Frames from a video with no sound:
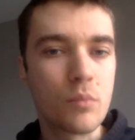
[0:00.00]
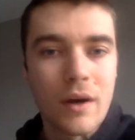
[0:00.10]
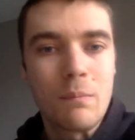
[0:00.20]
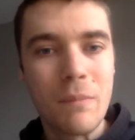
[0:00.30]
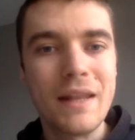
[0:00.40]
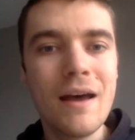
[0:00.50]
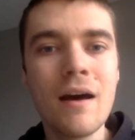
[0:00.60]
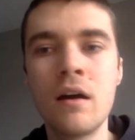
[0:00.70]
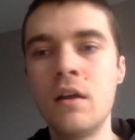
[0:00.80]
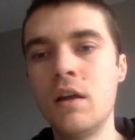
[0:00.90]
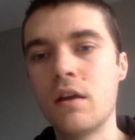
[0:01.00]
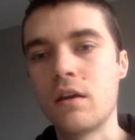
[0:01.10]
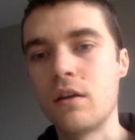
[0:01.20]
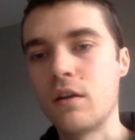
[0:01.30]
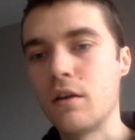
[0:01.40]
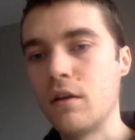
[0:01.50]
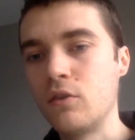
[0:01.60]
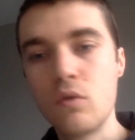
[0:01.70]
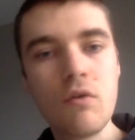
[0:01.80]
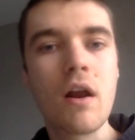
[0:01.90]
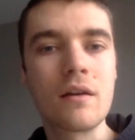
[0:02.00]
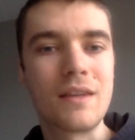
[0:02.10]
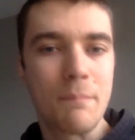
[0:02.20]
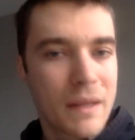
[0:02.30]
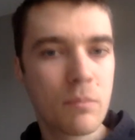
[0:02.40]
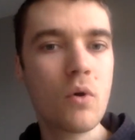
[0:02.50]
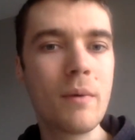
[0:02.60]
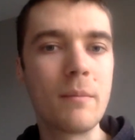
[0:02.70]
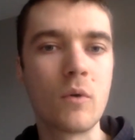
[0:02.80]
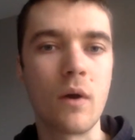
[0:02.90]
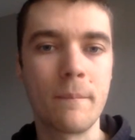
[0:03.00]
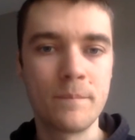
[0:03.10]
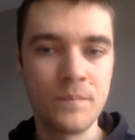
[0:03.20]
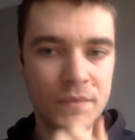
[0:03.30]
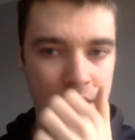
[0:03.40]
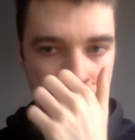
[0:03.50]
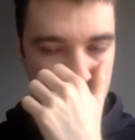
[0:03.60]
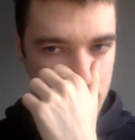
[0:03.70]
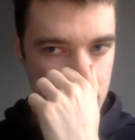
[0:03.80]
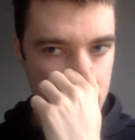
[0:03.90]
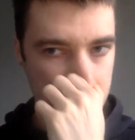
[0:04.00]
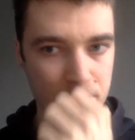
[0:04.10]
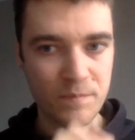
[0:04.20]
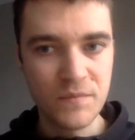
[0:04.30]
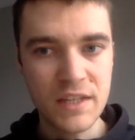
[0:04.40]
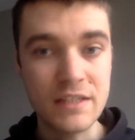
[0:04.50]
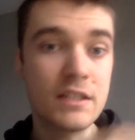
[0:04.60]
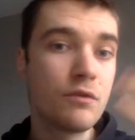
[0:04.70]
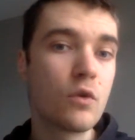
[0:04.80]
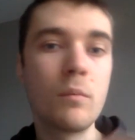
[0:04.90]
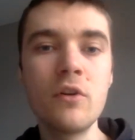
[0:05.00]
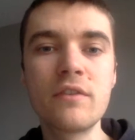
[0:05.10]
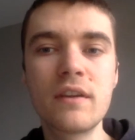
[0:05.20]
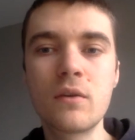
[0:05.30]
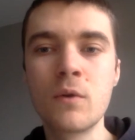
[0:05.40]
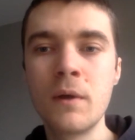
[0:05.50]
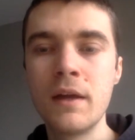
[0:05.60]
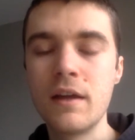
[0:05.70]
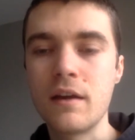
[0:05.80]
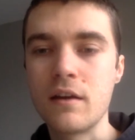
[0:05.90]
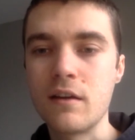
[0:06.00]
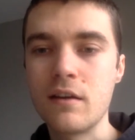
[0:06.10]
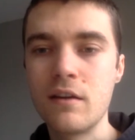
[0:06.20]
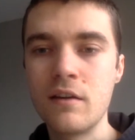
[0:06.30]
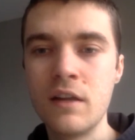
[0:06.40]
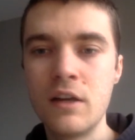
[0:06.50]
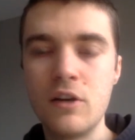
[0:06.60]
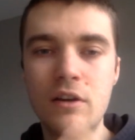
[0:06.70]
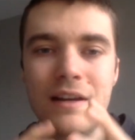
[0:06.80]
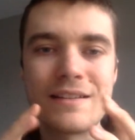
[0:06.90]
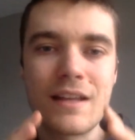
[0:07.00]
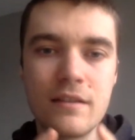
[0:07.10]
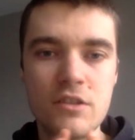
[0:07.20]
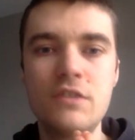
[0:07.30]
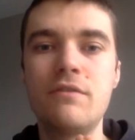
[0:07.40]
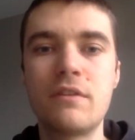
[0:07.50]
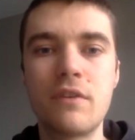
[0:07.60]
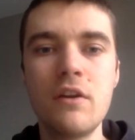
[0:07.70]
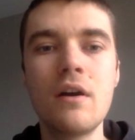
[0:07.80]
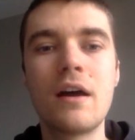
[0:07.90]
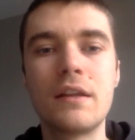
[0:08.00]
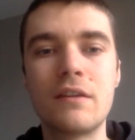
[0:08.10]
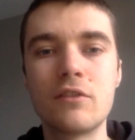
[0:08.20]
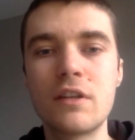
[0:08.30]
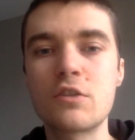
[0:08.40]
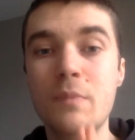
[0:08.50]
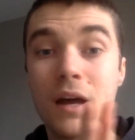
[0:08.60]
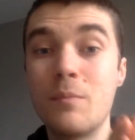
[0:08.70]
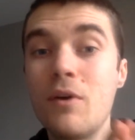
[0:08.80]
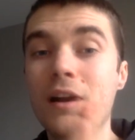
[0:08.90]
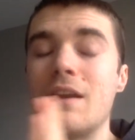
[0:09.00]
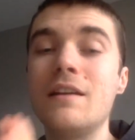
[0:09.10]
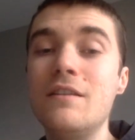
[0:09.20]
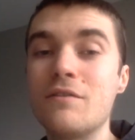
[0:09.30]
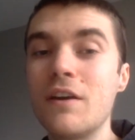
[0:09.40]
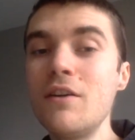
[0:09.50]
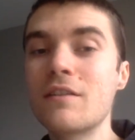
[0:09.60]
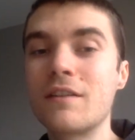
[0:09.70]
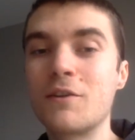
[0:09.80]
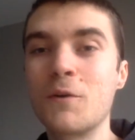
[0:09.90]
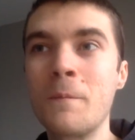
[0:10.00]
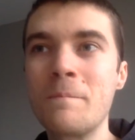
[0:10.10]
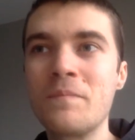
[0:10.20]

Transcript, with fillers: pour être peinard. Euh, donc voilà, il n'y a pas de problème. Quoi. Euh, et ce qu'il faut comprendre, c'est que la stratégie Fat Fire a un avantage par rapport à la Lean Fire, c'est que